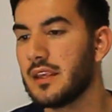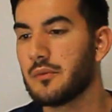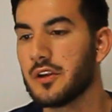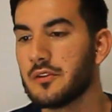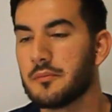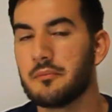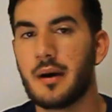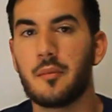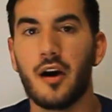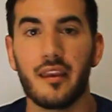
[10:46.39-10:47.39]
Y bueno,
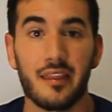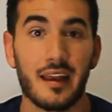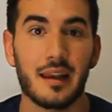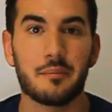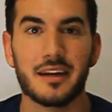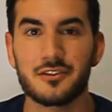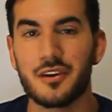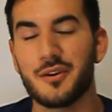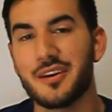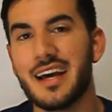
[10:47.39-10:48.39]
vamos a darle
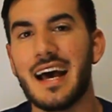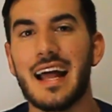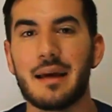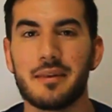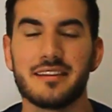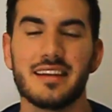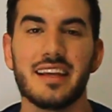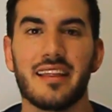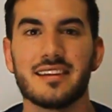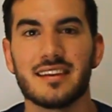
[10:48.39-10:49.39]
paso ahora a la
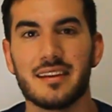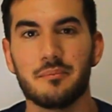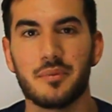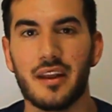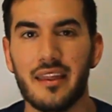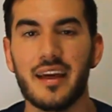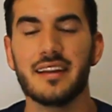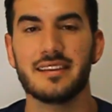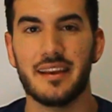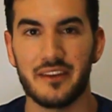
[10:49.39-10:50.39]
plantilla de esta
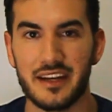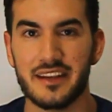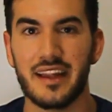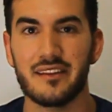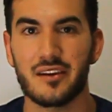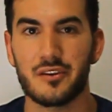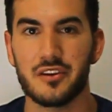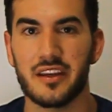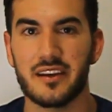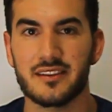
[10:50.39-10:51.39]
temporada de Brendan
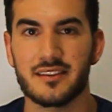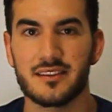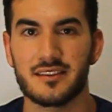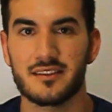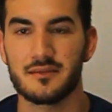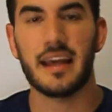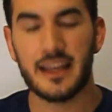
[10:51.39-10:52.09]
Rogers.